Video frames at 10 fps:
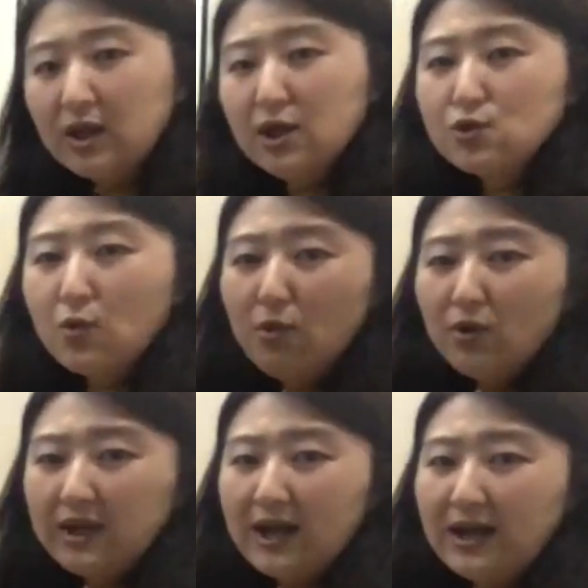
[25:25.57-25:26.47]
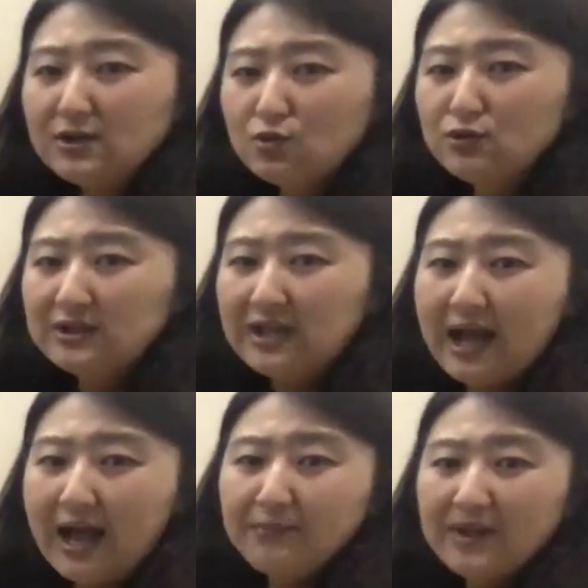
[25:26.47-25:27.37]
손목이랑 손을 다
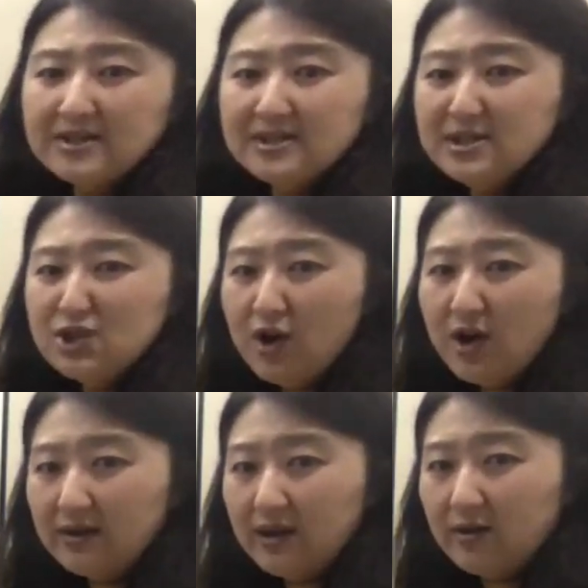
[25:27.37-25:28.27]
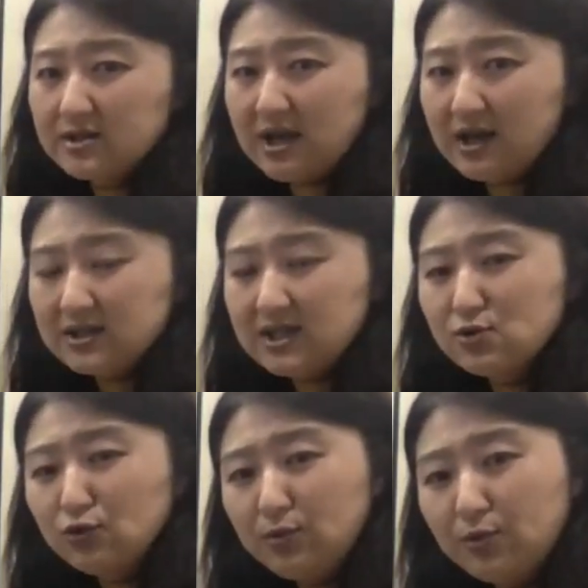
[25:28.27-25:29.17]
함께 쓰셔야 돼요. 자, 제
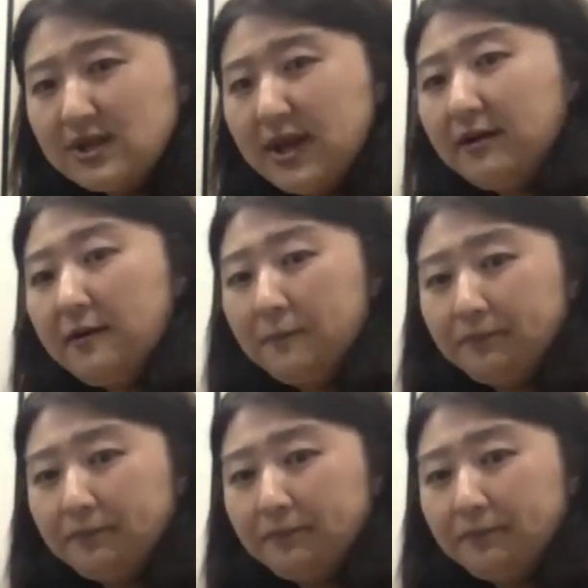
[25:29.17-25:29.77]
손을 보세요.